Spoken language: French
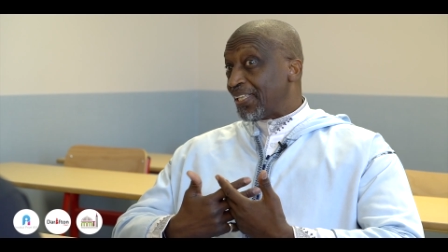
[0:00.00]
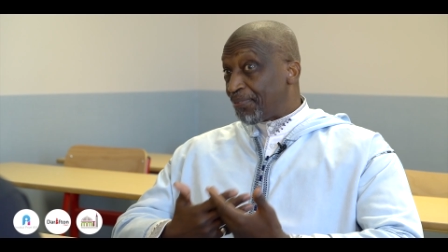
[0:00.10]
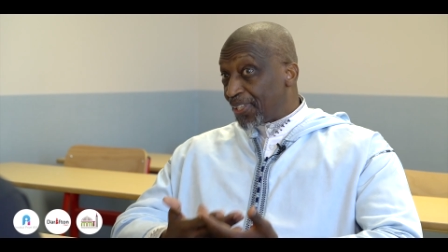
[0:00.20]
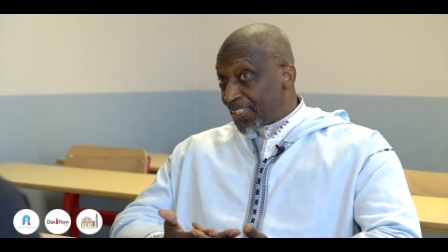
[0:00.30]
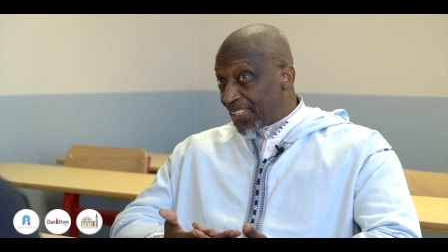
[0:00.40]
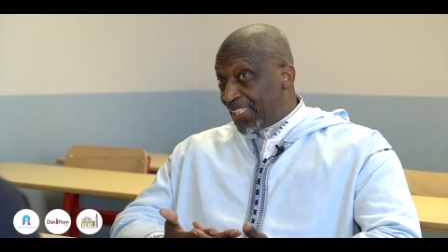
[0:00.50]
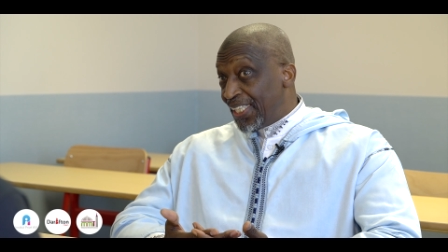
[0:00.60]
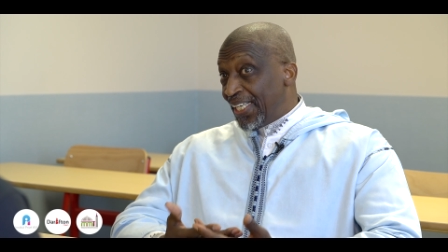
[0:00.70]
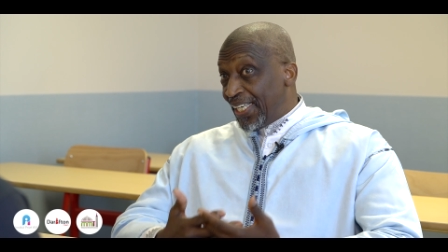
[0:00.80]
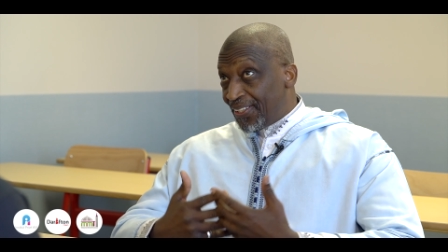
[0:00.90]
d'apprendre.
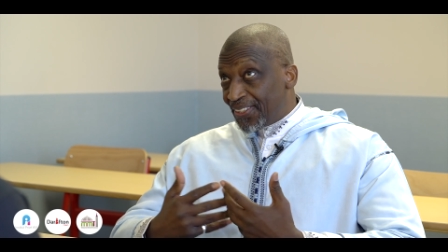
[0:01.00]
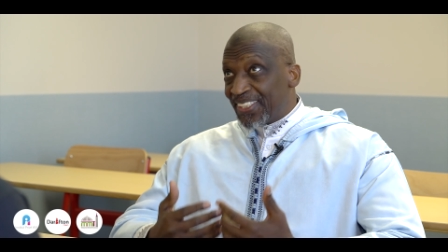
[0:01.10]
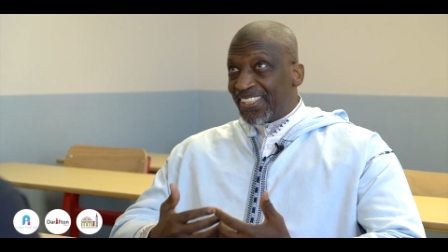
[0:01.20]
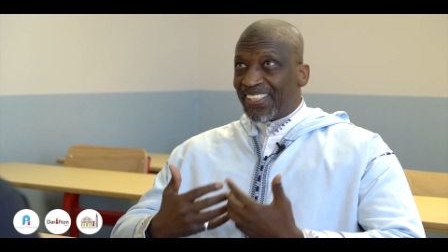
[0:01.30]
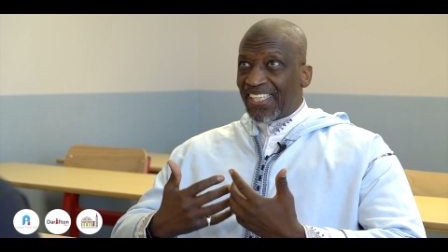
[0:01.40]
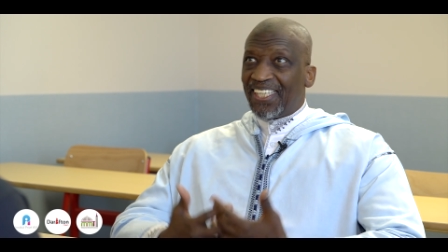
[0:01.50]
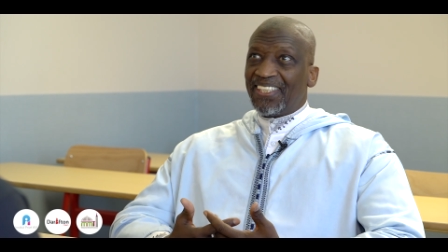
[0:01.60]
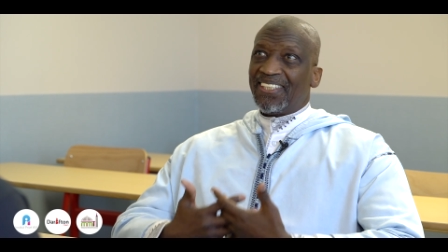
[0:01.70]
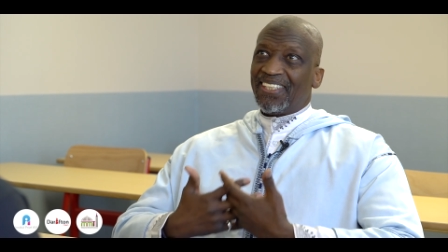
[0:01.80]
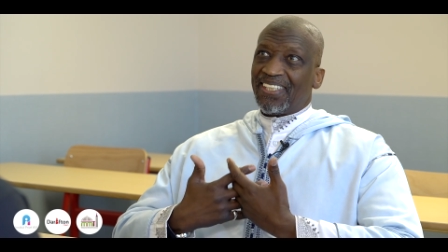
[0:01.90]
Et donc
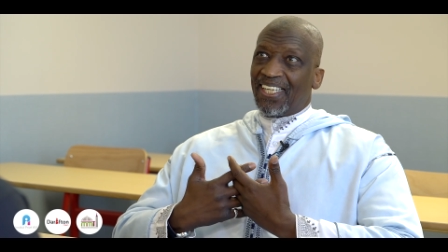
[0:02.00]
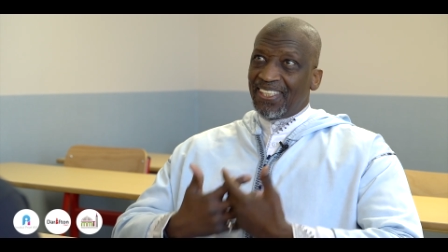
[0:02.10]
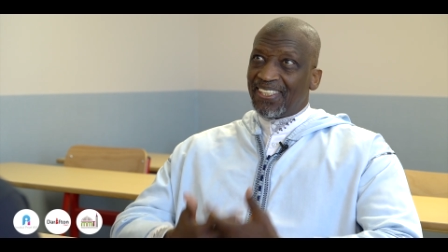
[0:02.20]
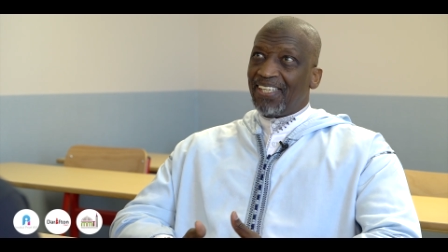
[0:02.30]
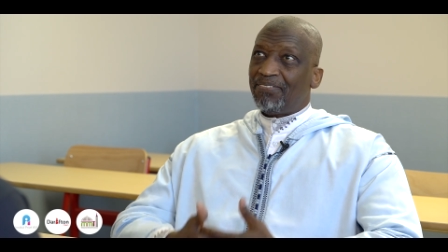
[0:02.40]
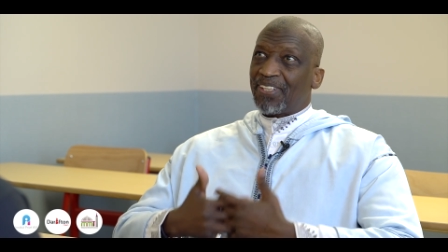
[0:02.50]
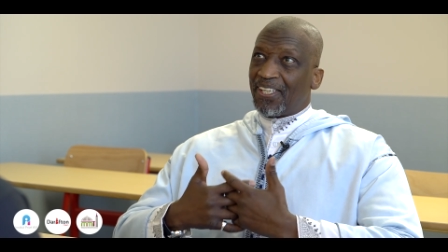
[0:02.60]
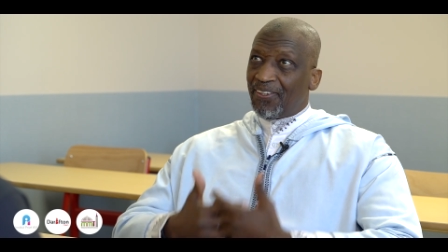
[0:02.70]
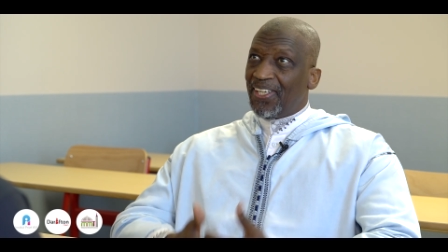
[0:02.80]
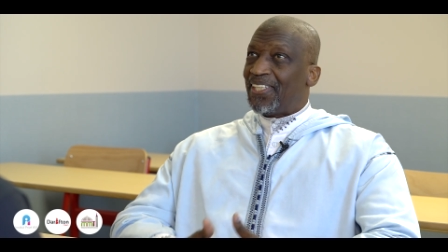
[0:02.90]
ça, c'est dans l'islam,
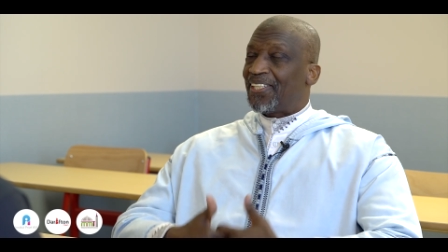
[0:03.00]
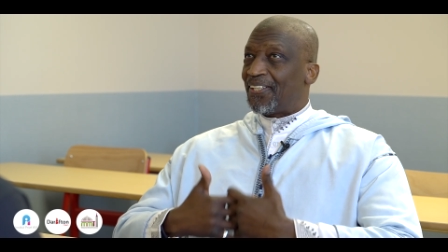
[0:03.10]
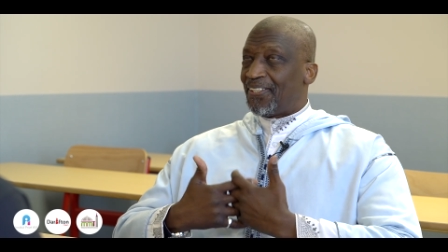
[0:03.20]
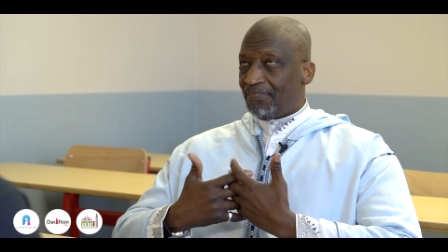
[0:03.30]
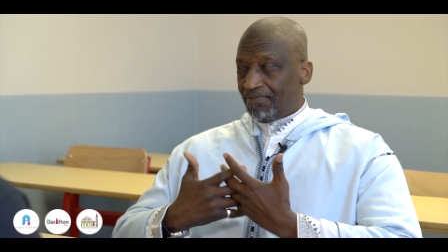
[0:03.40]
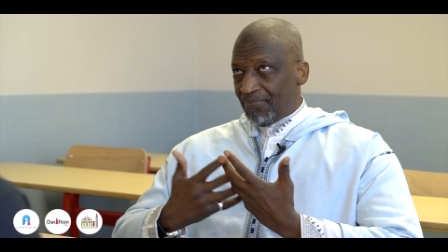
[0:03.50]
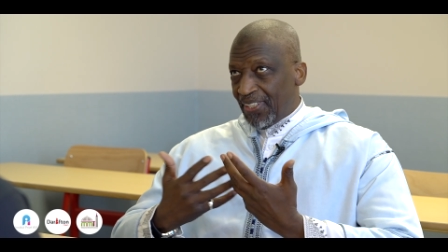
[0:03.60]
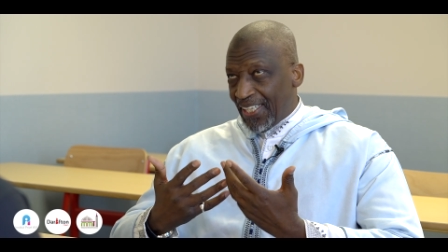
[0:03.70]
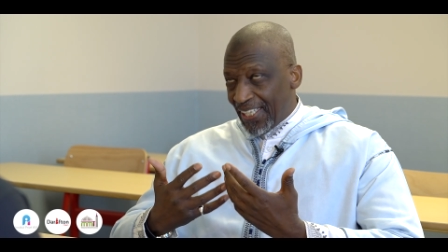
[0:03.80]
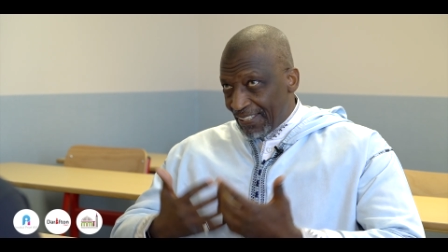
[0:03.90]
ça doit être
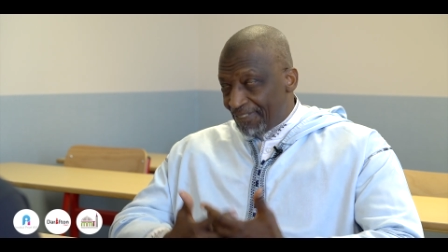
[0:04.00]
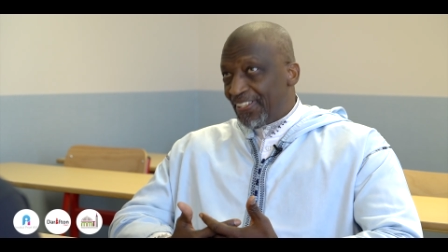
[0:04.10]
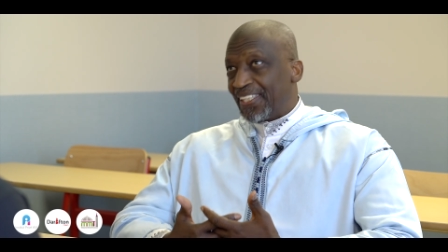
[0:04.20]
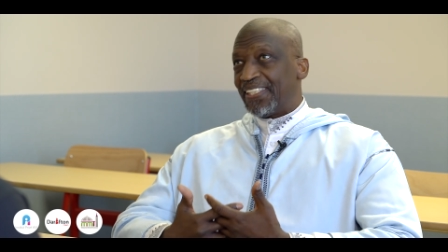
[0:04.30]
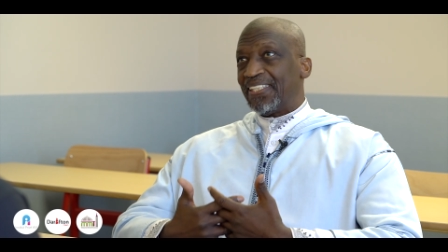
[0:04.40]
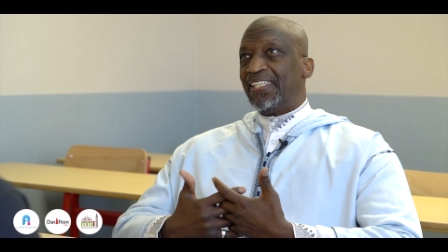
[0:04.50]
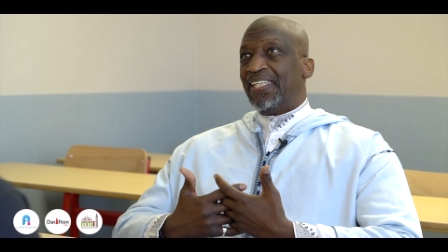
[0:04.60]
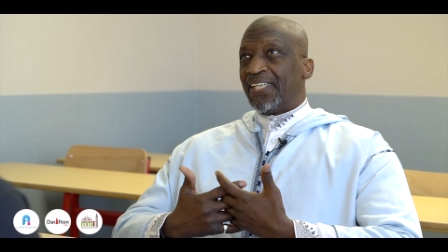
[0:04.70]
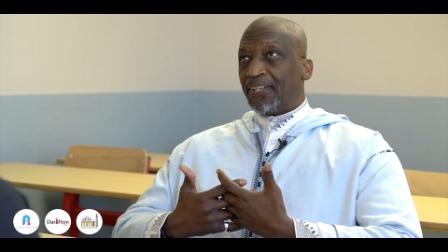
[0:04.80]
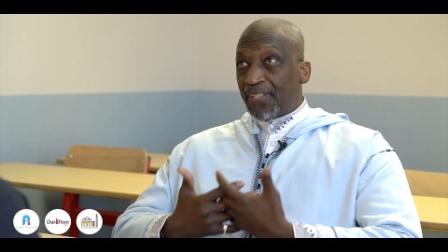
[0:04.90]
un réflexe
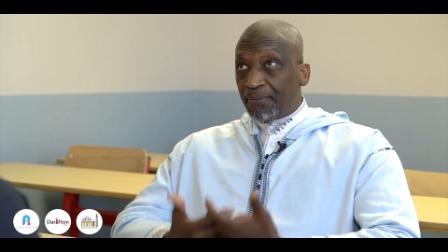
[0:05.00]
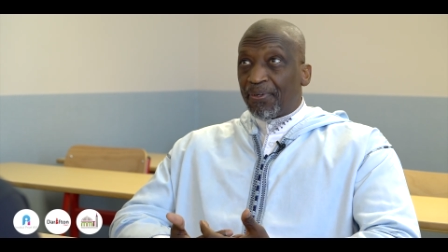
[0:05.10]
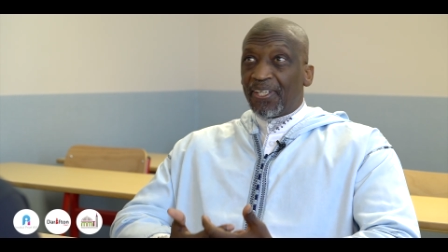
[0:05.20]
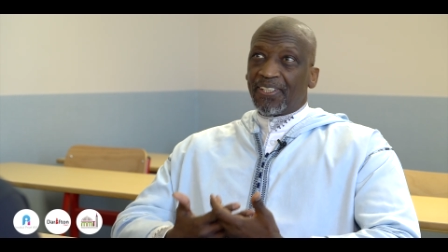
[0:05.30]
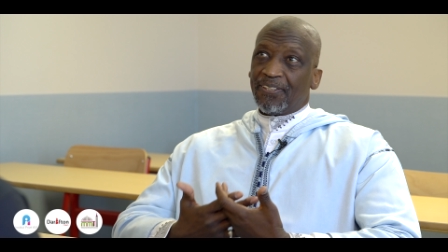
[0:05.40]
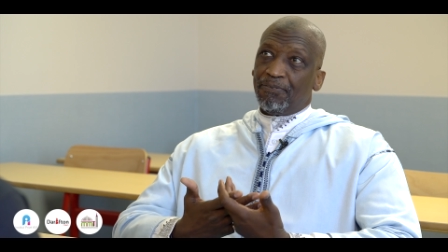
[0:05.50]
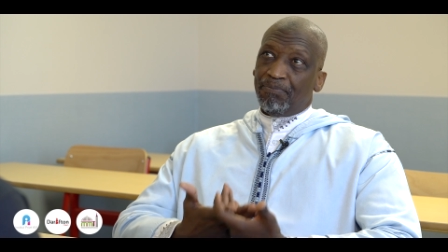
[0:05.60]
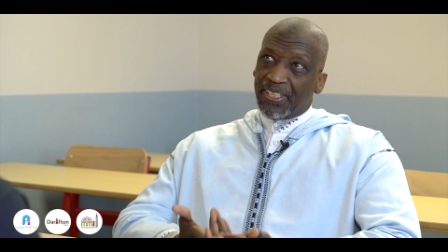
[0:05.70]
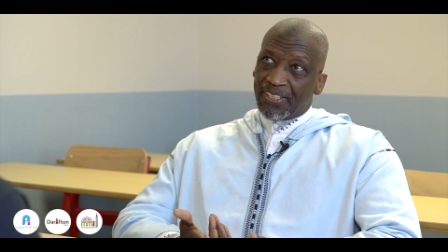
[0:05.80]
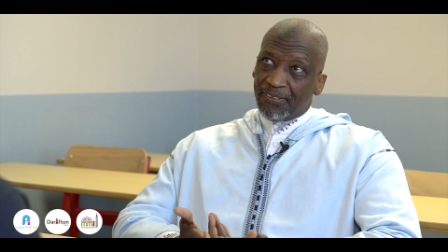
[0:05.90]
que d'apprendre du
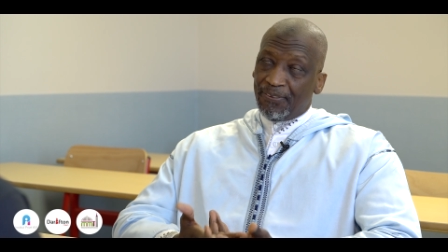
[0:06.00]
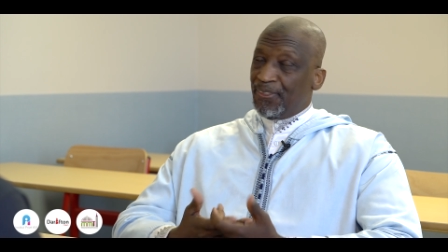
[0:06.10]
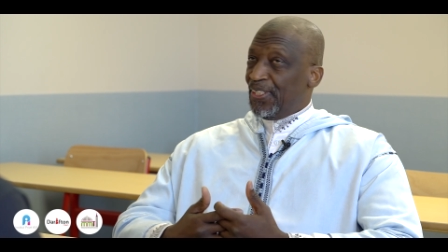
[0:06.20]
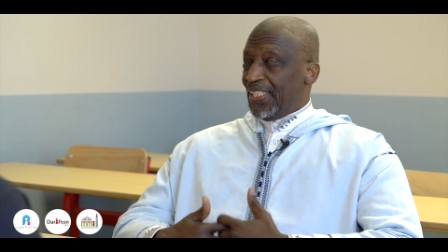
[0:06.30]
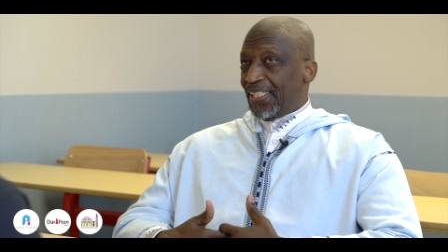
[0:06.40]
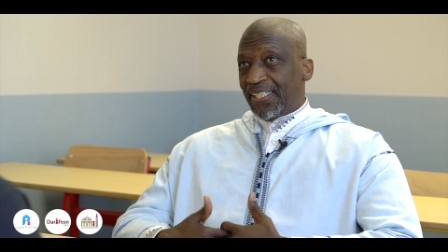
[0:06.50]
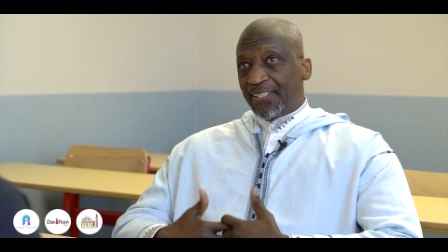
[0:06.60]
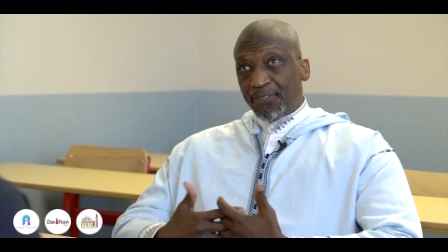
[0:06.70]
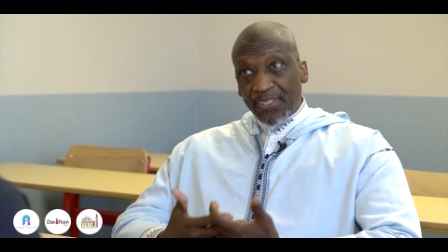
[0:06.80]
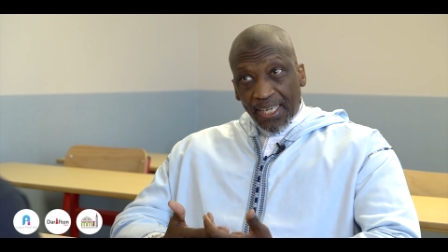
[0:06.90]
berceau
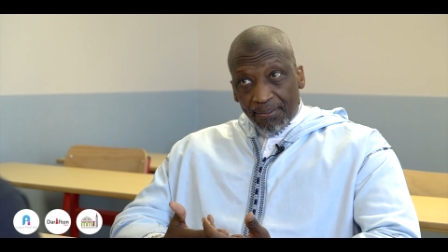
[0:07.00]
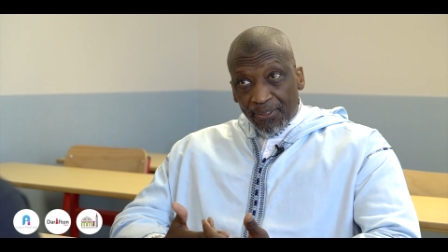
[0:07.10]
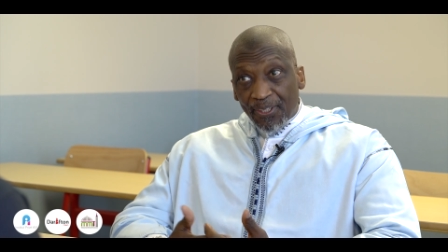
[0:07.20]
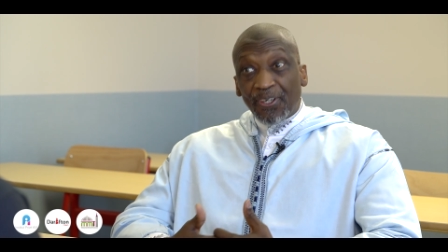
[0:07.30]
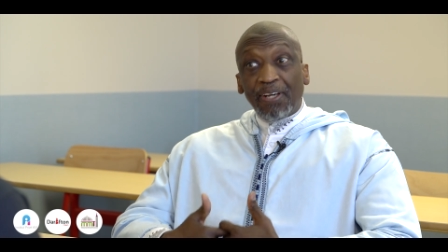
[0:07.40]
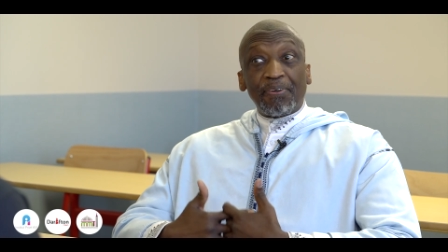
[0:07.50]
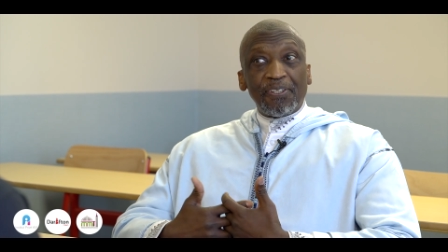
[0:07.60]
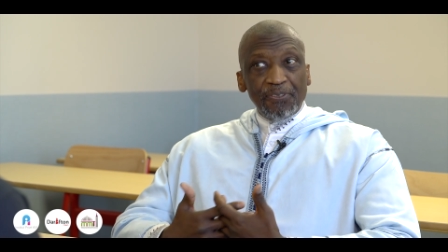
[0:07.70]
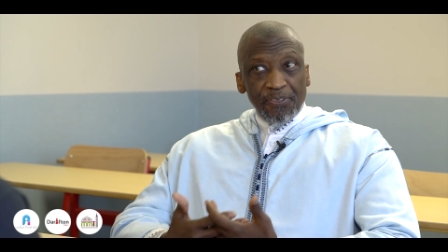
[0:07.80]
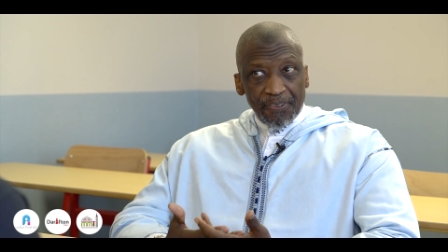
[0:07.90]
euh, jusqu'à la mort. On
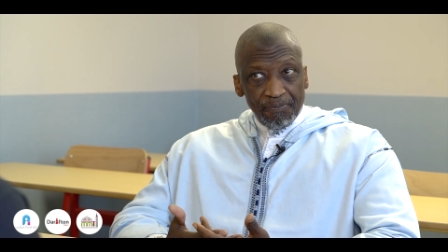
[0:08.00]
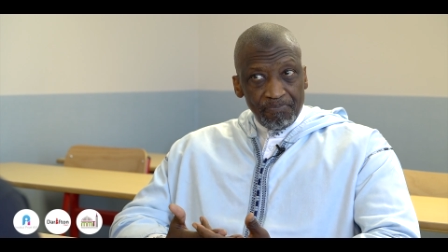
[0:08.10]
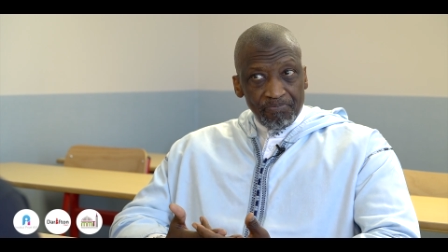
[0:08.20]
apprend toujours.